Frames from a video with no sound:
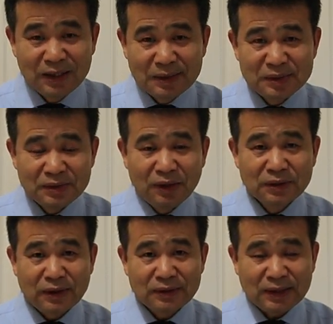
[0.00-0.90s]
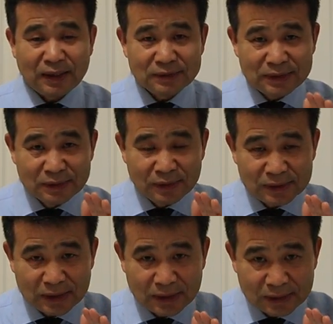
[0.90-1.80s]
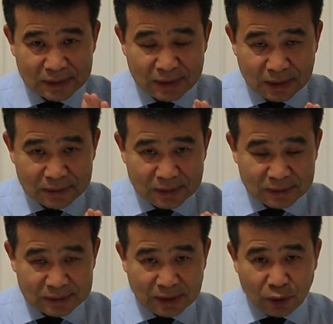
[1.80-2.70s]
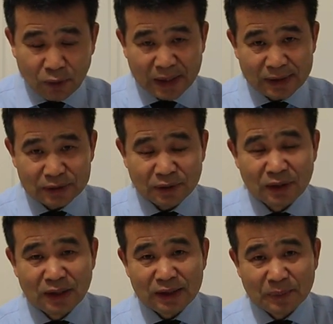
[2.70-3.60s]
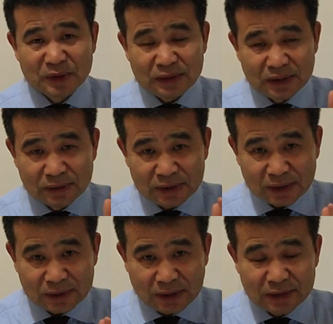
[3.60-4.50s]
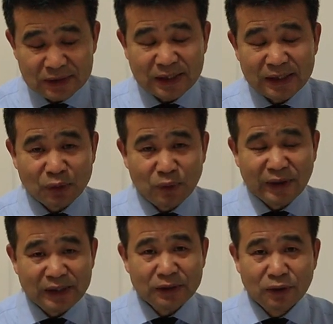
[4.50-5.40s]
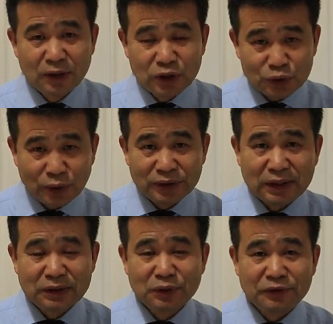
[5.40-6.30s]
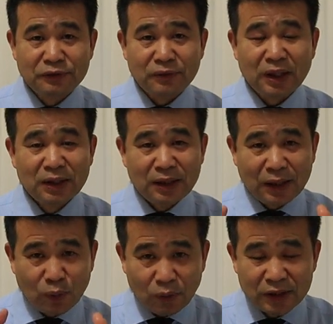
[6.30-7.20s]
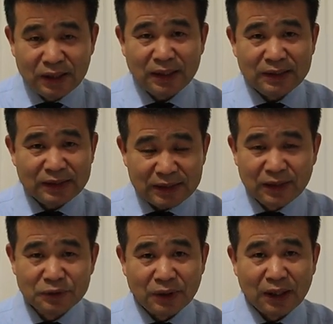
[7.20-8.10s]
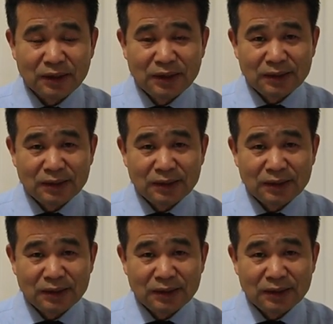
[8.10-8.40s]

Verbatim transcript: 那么最后的时候，他经说这个第二，这后来的时候，那么进行等一千年过完了以后，所有的人都得复活啊，活着的也提上去哈。